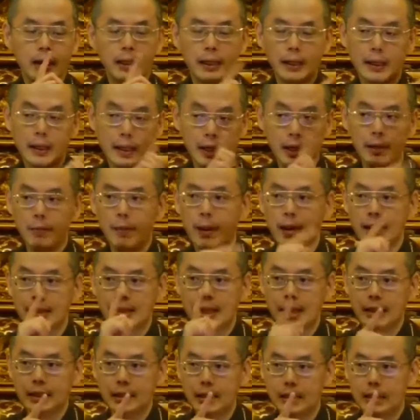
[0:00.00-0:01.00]
一个礼拜
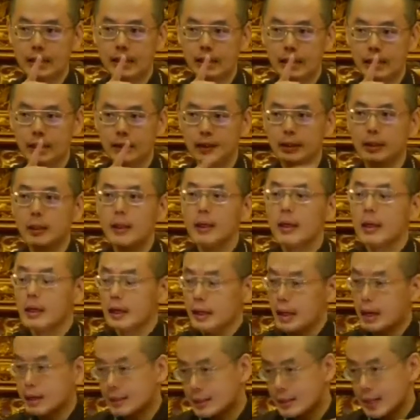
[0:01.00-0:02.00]
讲一次。
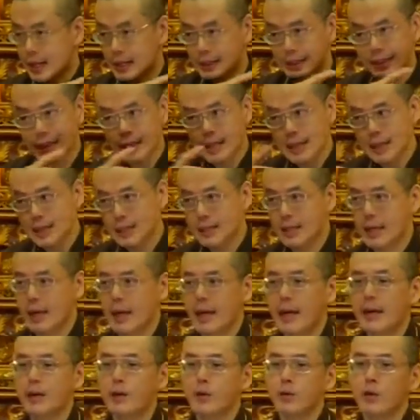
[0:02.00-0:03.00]
要讲一
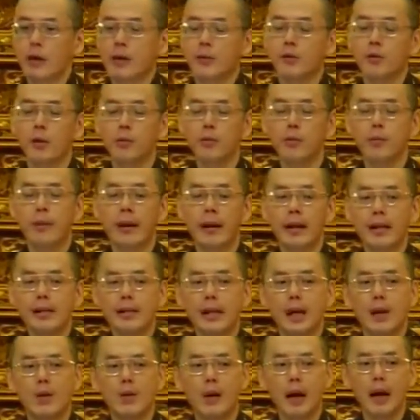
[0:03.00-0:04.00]
年才全部把它
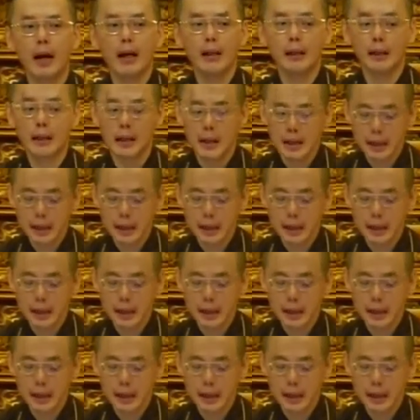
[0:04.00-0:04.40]
讲完。